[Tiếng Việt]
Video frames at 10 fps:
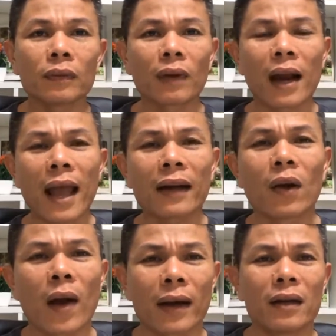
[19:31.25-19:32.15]
và đang
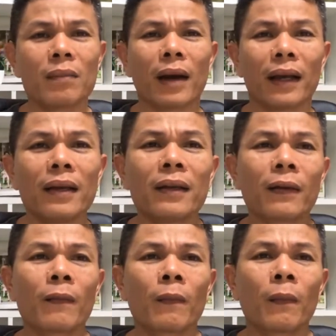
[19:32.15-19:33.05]
điều hành nước Mỹ
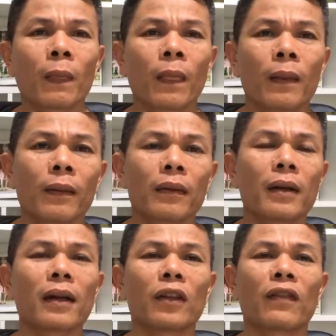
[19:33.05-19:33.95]

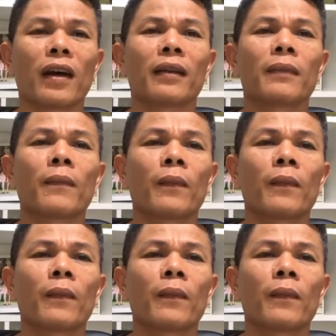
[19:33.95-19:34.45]
rất là tuyệt vời